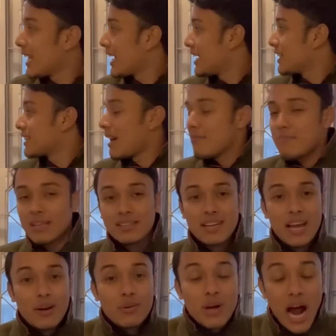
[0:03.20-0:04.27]
এখানে তাপমাত্রা
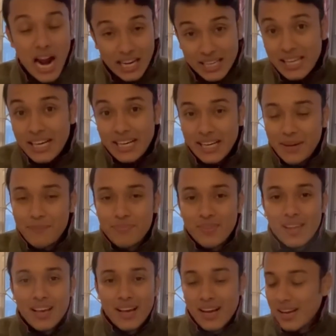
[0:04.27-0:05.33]
এখন আট ডিগ্রি
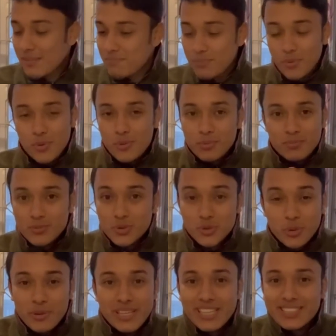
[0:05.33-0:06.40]

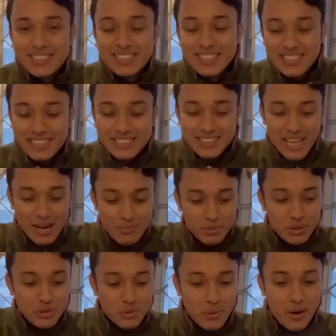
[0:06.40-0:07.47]
জমে যাচ্ছি ঠিক আছে তার মধ্যে
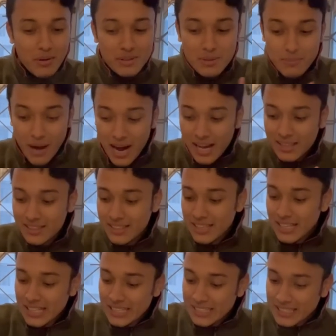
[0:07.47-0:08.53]
ধোঁয়া ওঠা ভাত
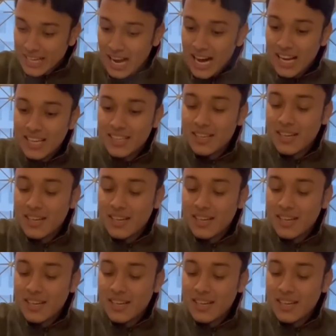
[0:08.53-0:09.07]
ডাল